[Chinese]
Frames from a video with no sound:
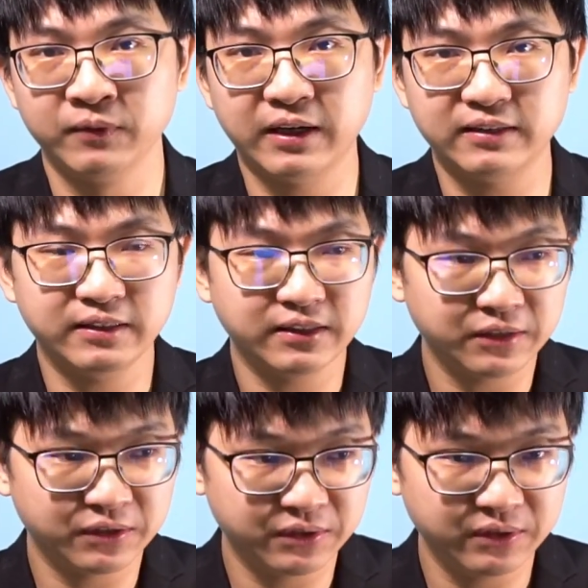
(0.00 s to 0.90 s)
他在这个
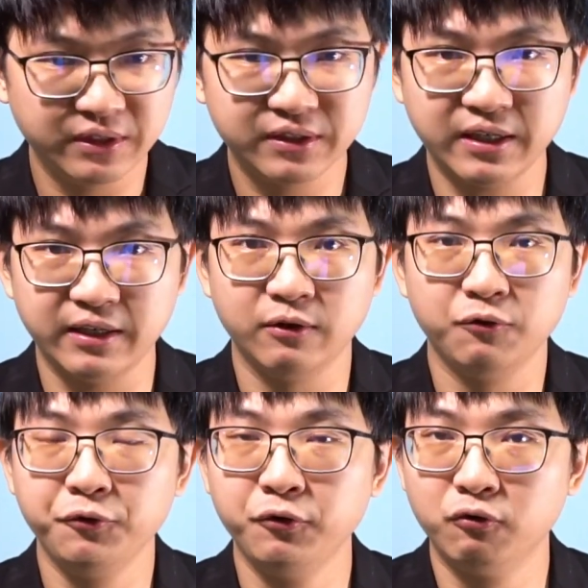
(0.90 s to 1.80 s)
世界上
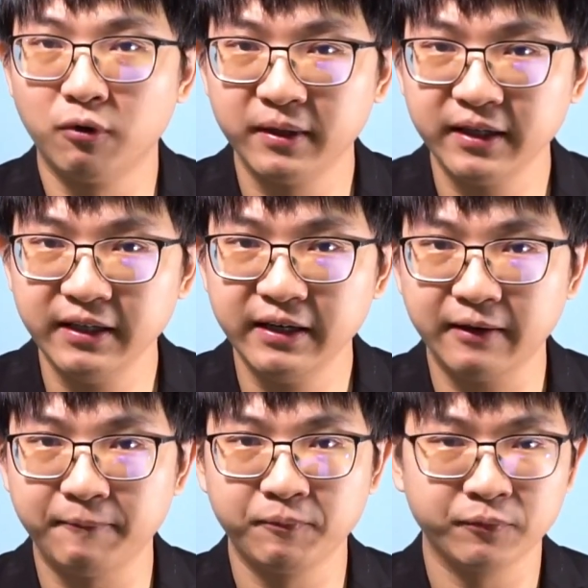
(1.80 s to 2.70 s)
与我们一
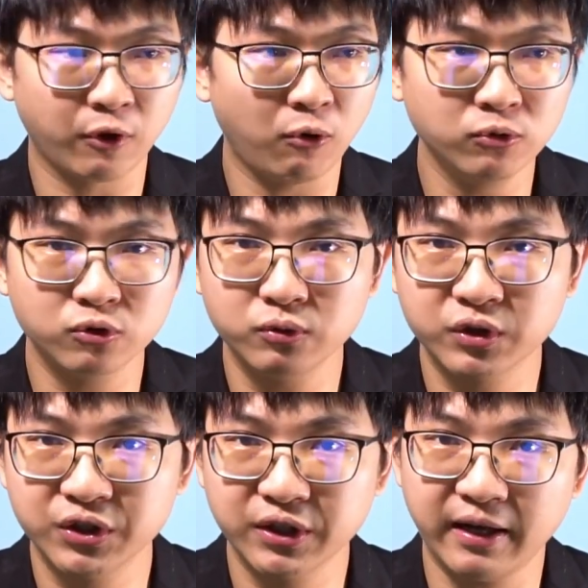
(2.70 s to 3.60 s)
样，同受
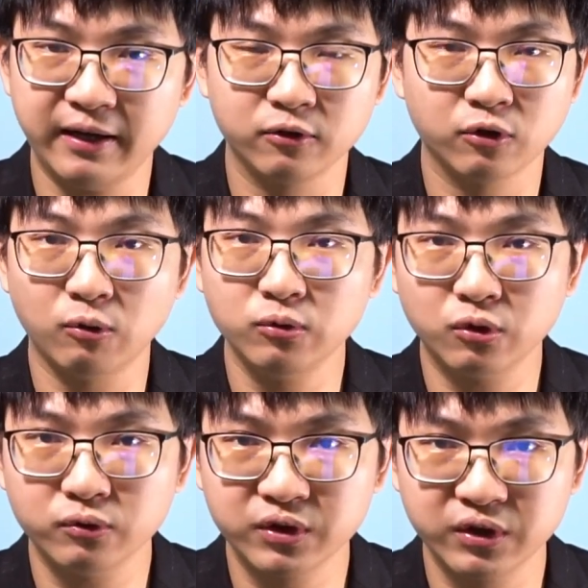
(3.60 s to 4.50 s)
试探，同
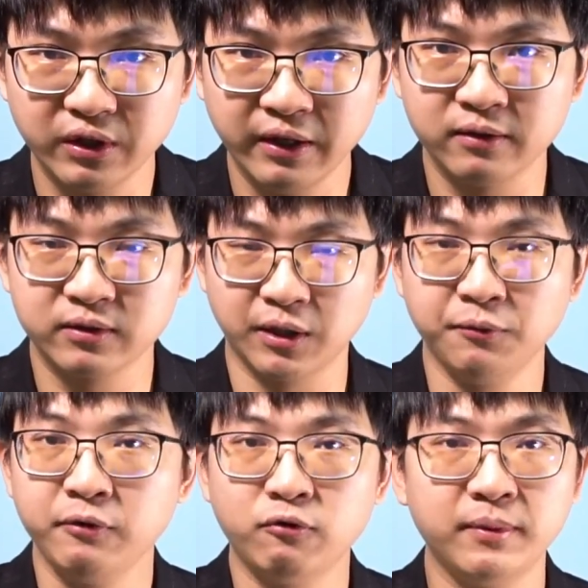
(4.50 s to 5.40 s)
受试炼，
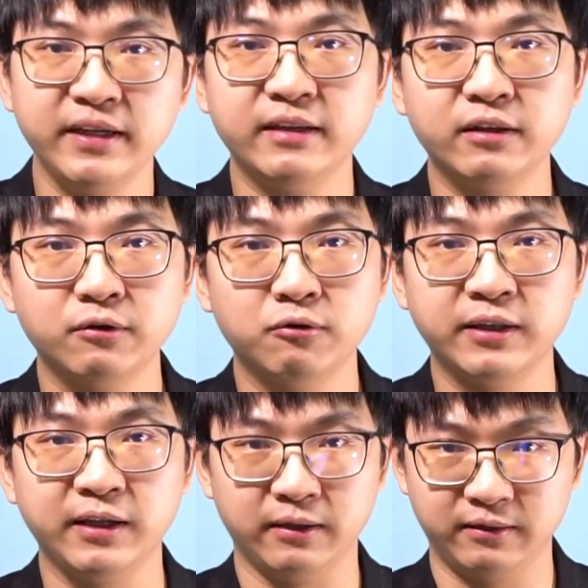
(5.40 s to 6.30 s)
成为我们一样的肉
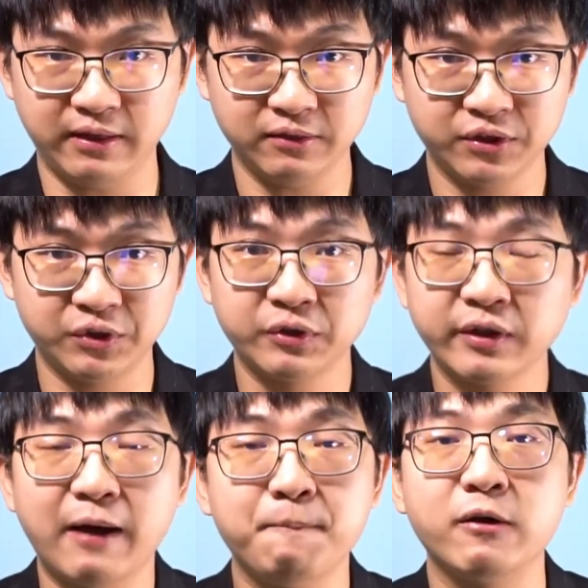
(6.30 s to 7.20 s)
体。但是
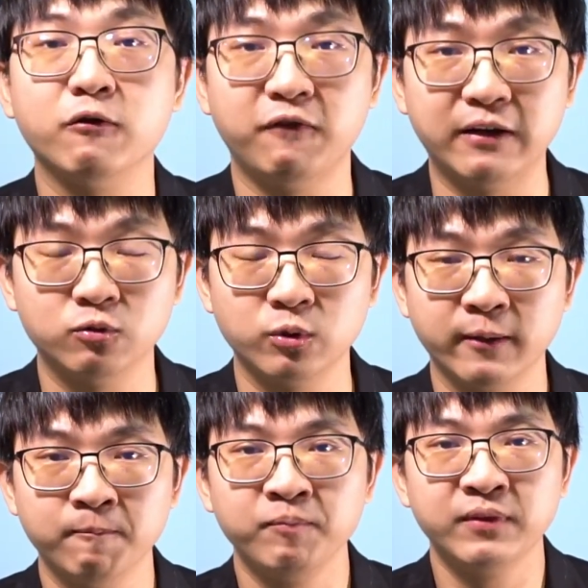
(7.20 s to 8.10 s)
他没有犯
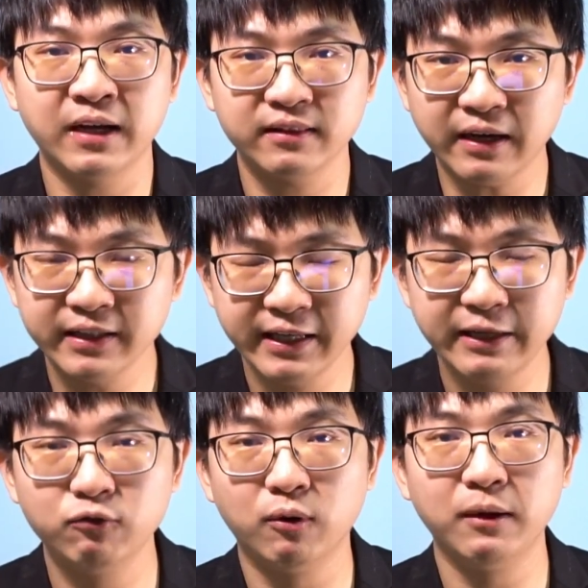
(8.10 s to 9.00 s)
罪，他代
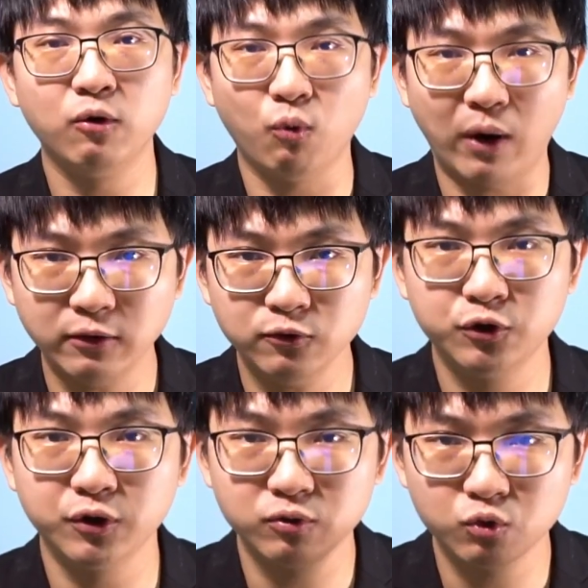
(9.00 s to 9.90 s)
替我们完
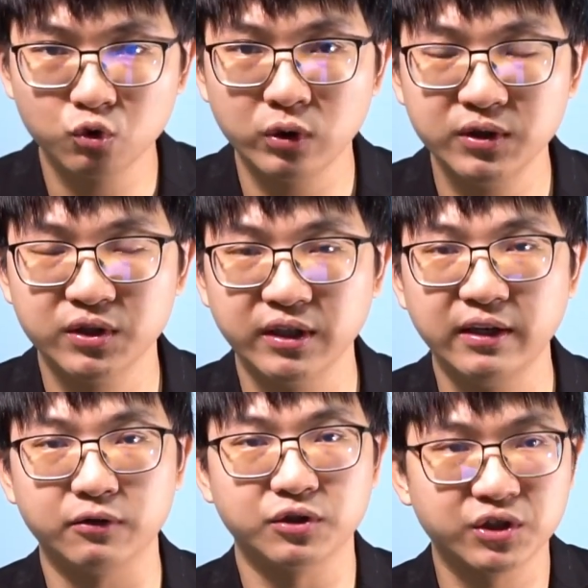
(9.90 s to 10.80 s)
全遵行
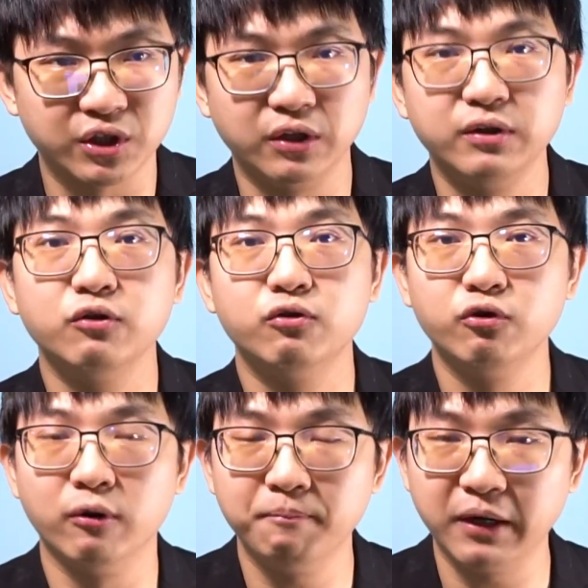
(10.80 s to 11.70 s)
了神
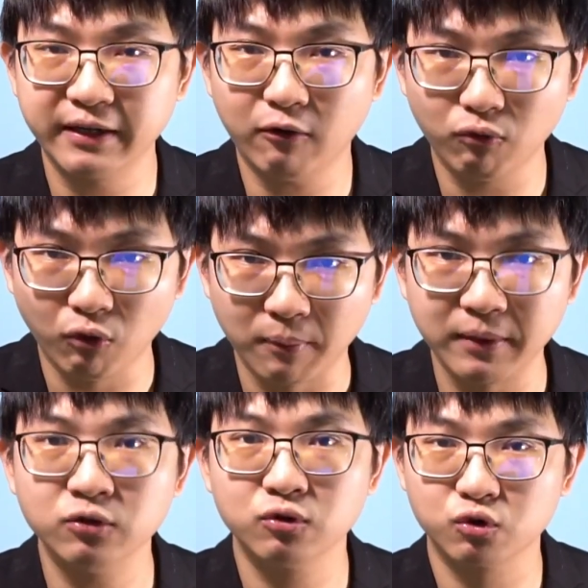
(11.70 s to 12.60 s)
原本要我
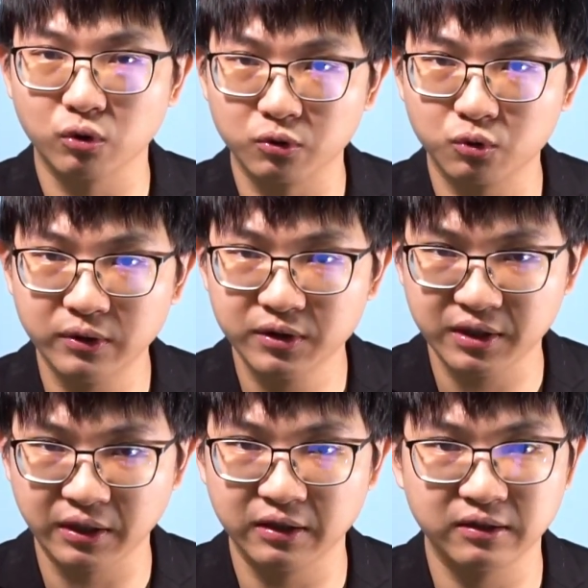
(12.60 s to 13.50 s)
们所遵
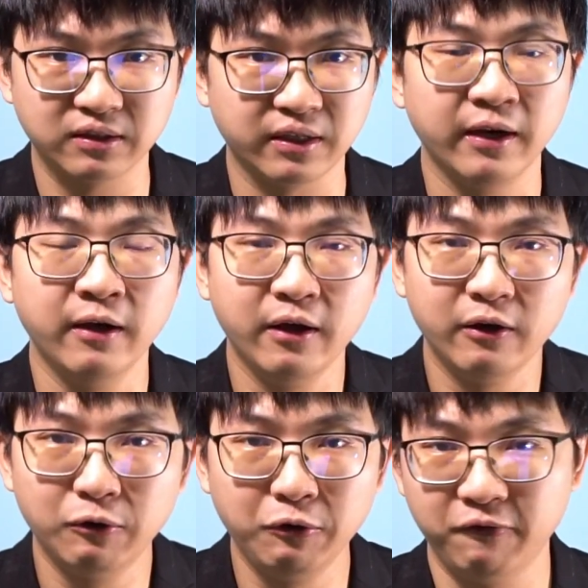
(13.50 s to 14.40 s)
行的这些
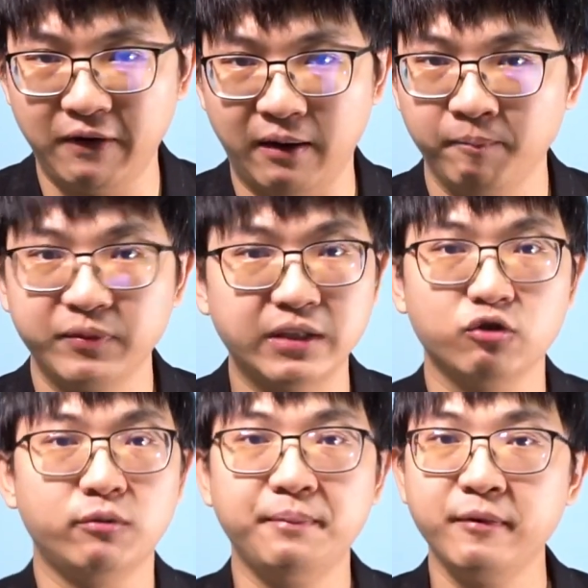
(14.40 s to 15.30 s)
律法。但是
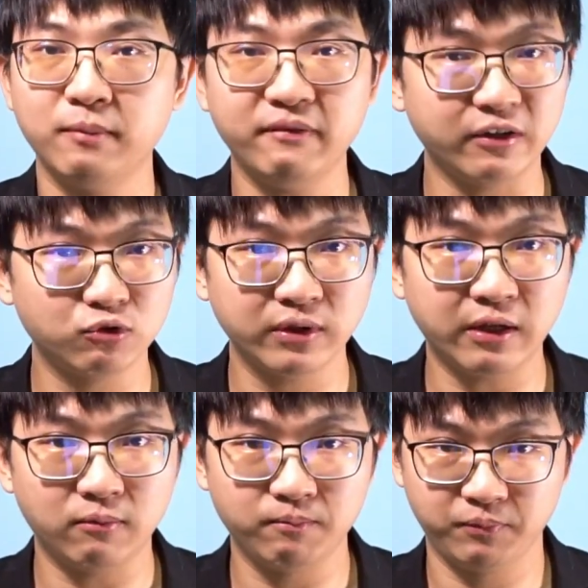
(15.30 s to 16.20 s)
我们没有办法做
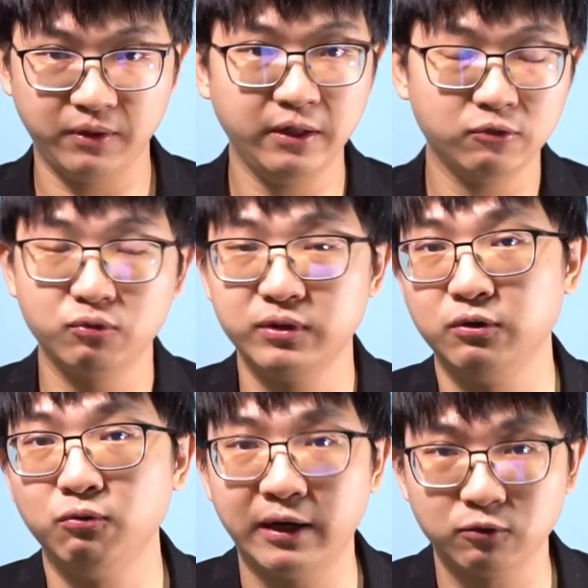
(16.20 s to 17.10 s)
到。耶稣基
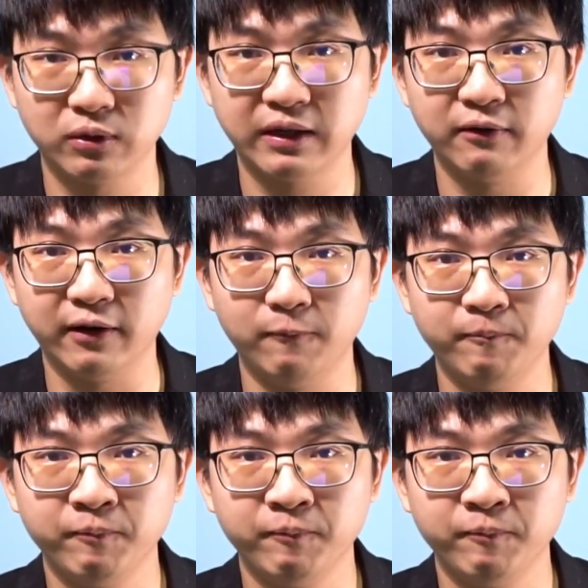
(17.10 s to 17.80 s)
督，他做到了，